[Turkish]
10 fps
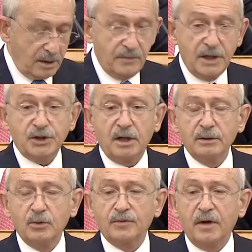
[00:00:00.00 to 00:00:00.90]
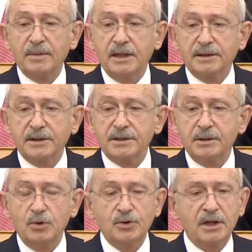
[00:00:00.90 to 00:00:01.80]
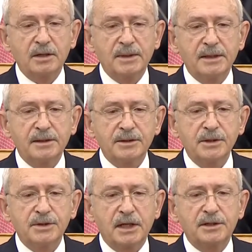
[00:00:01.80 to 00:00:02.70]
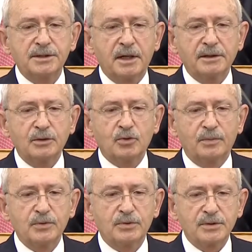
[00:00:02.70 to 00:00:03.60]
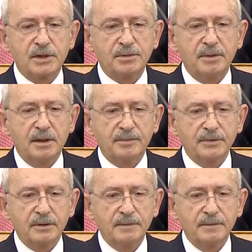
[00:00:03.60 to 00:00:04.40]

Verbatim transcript: Ve Şanlıurfa Belediyesi, Büyükşehir Belediyesi 8 aydır toplu sözleşme yapmıyor.